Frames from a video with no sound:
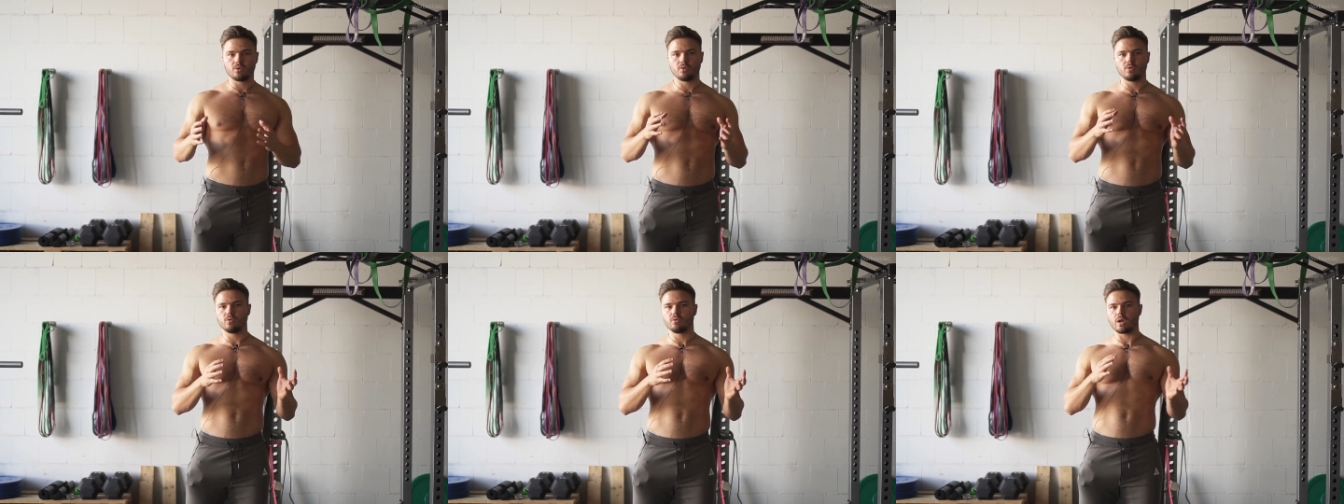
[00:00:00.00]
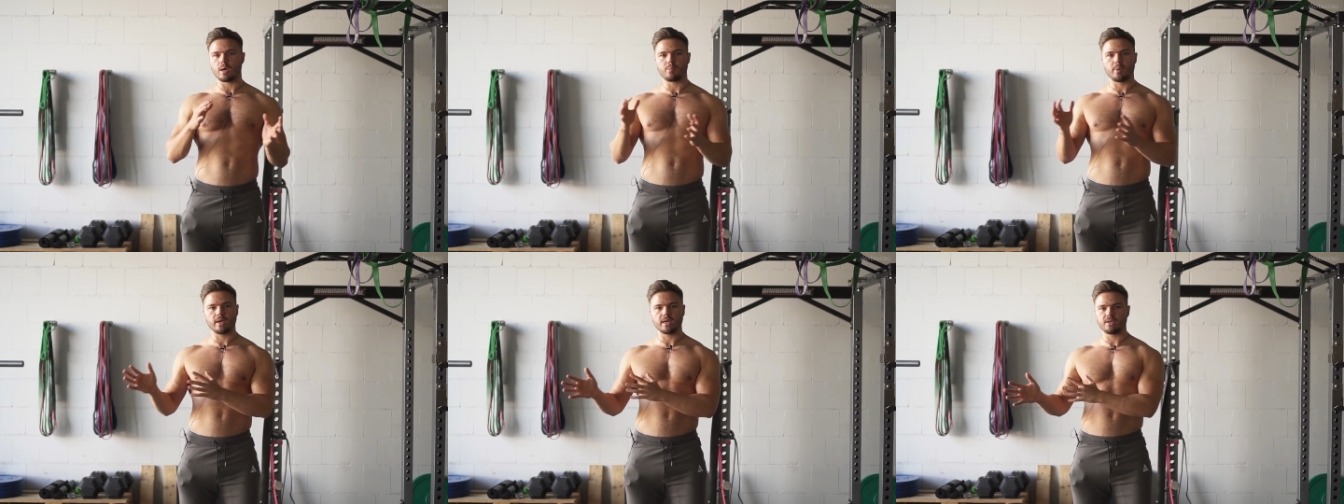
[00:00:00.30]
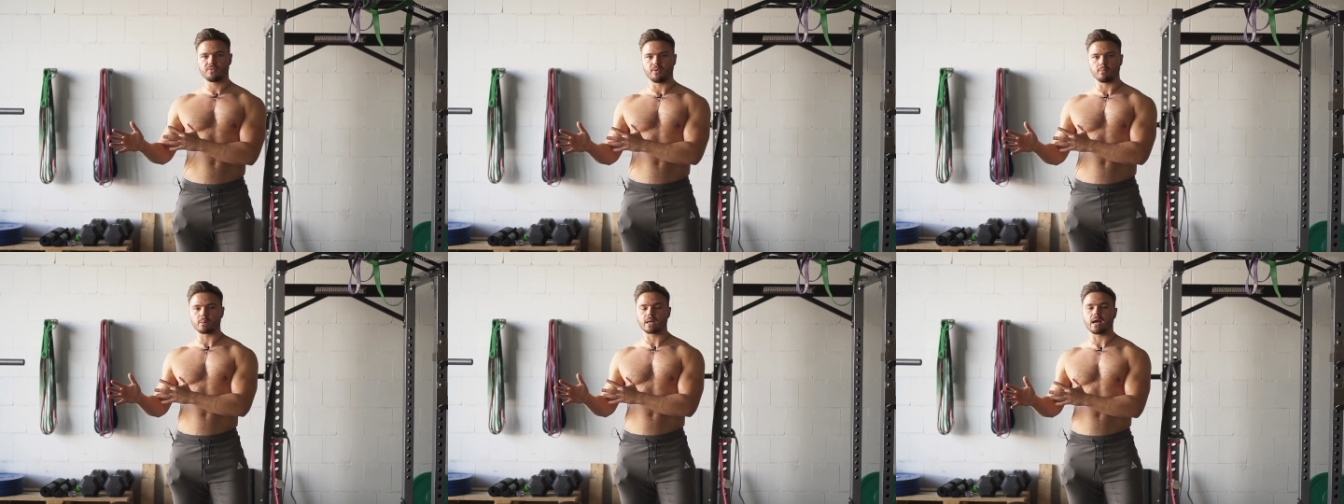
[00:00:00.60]

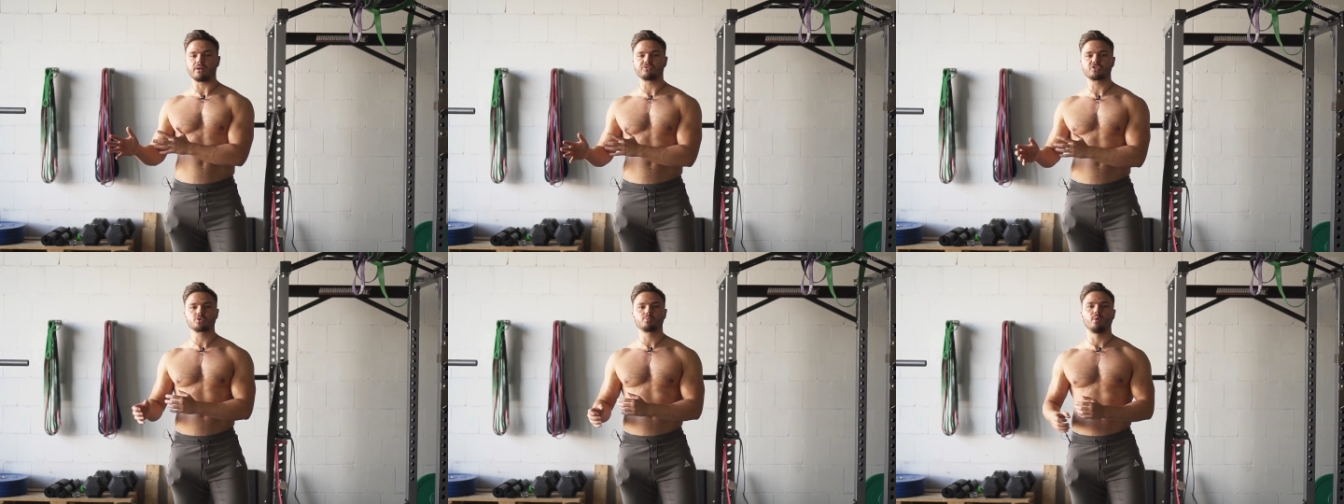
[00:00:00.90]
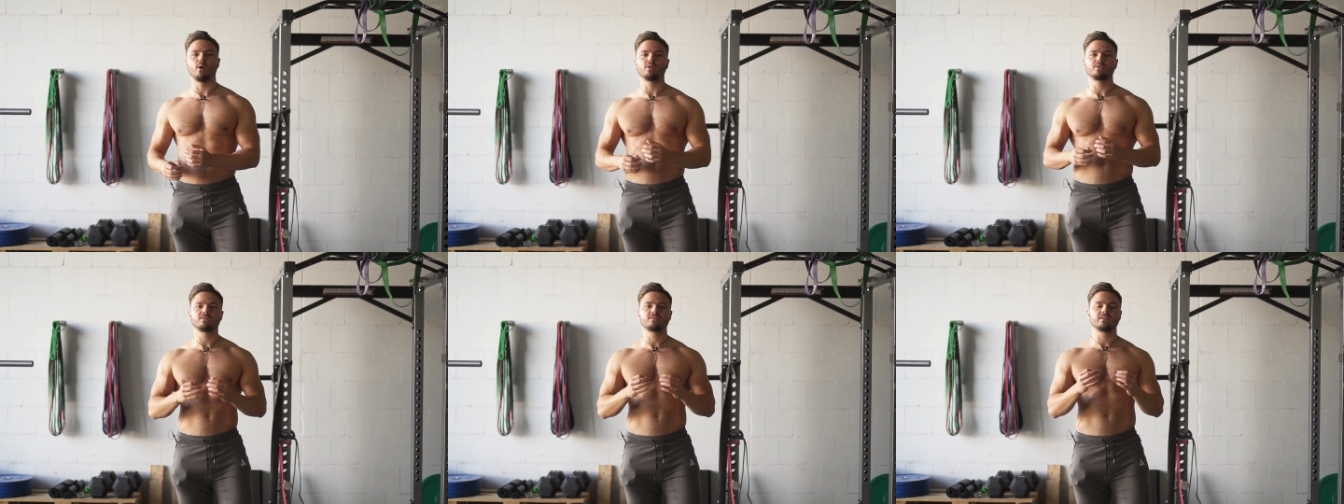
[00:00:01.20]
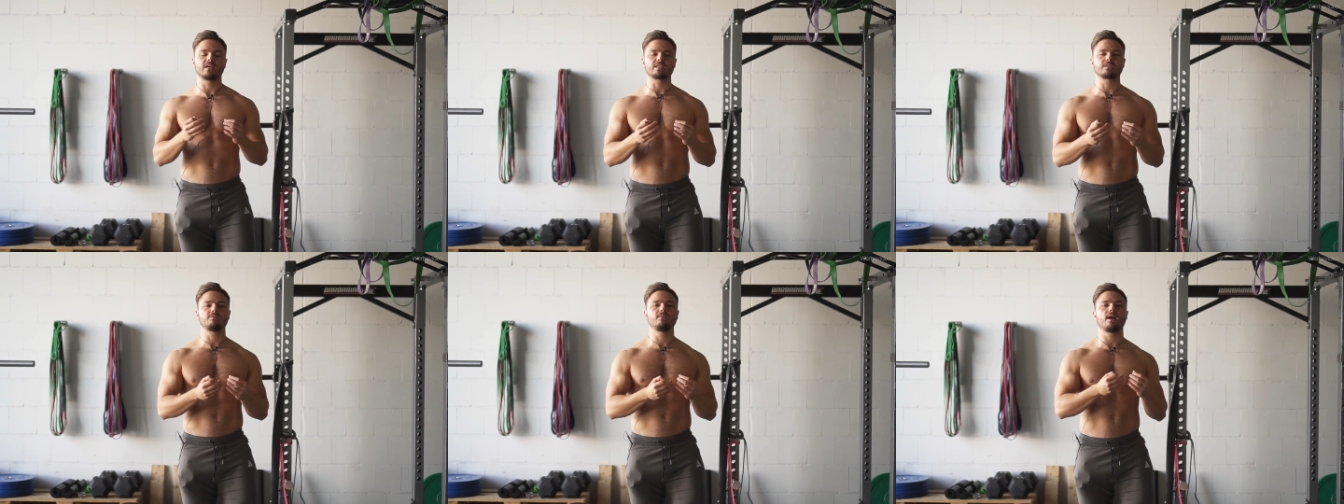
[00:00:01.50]
unabhängig vom Kraftsport,
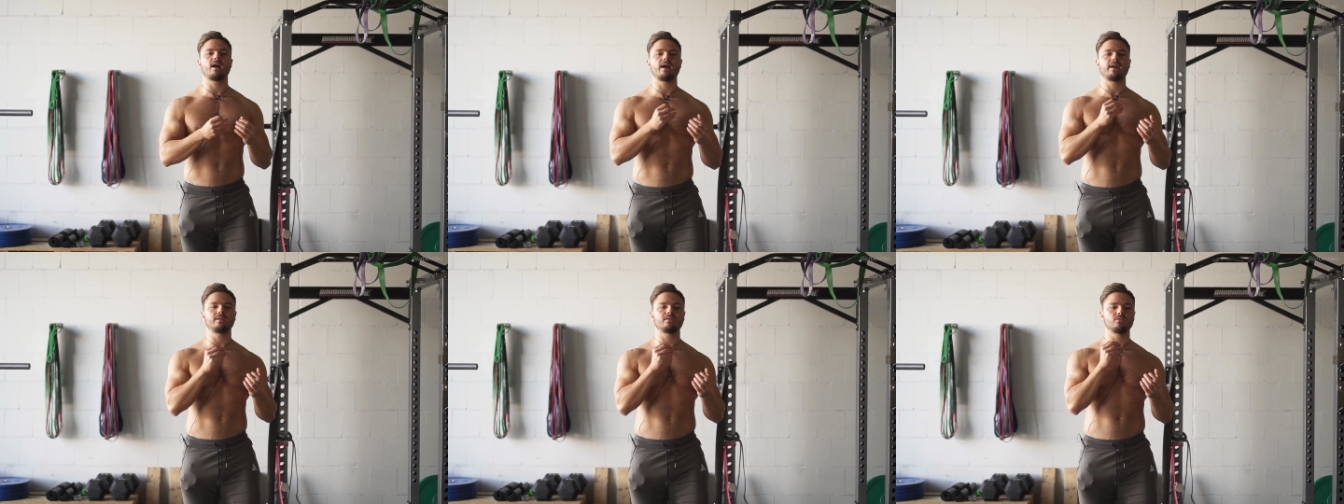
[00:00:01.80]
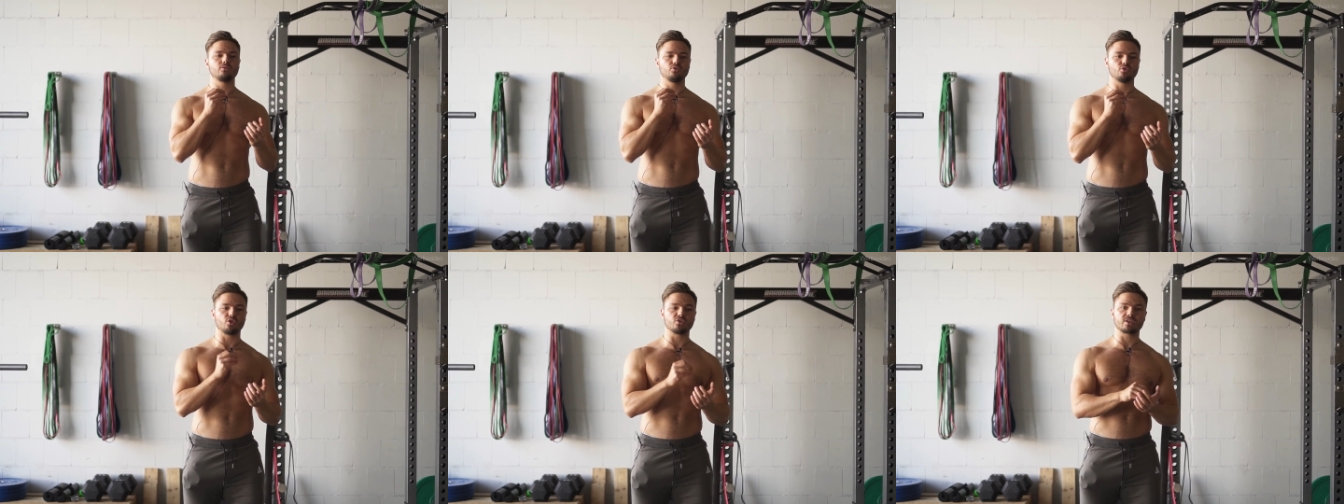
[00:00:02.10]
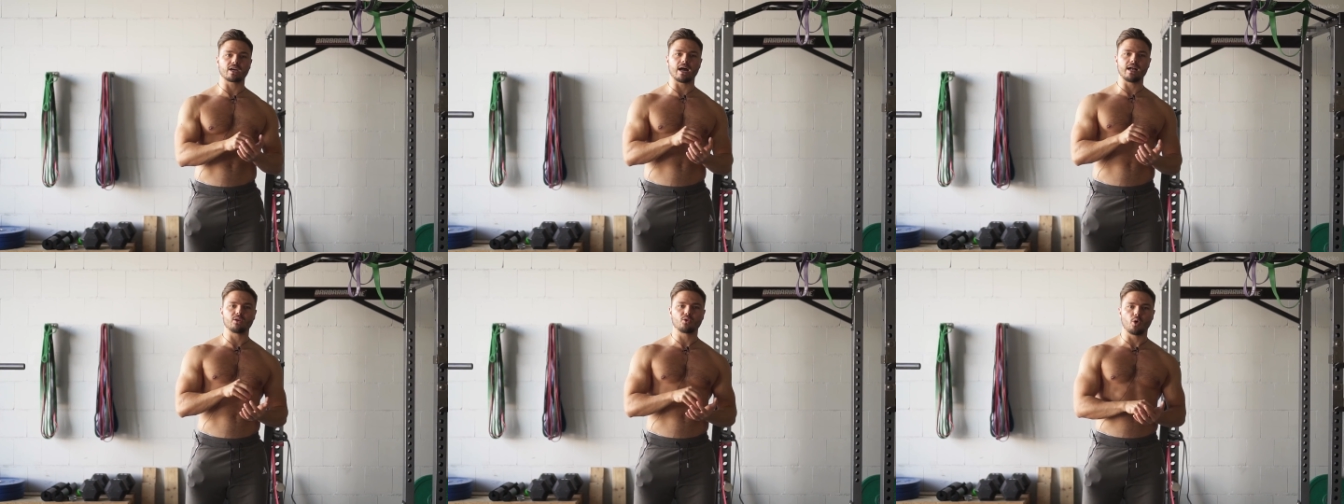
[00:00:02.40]
dass wir einen
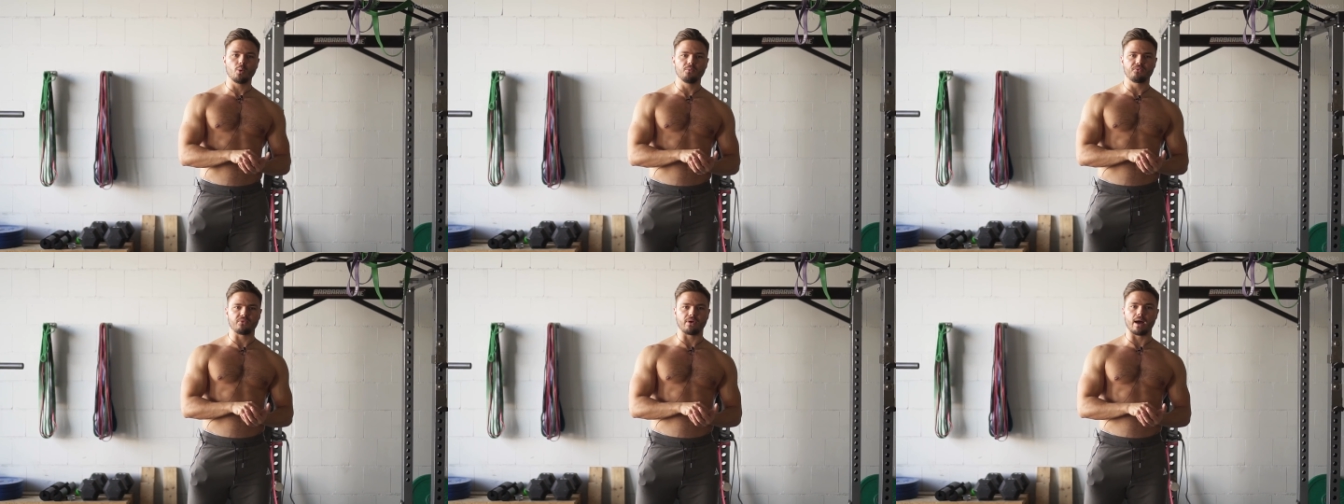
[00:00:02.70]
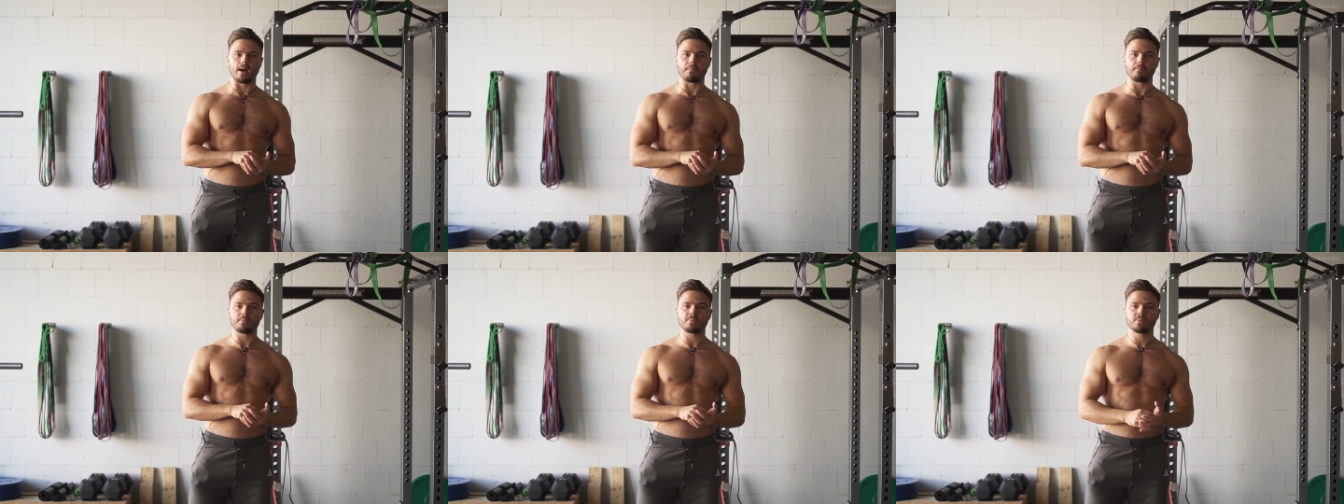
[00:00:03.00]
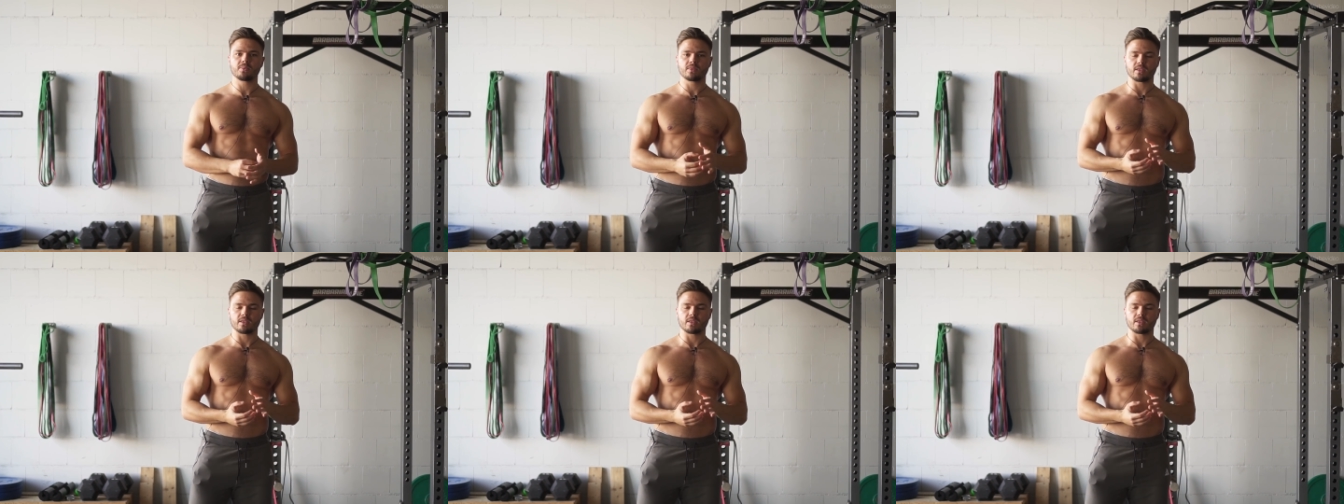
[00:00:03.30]
neutralen Rumpf haben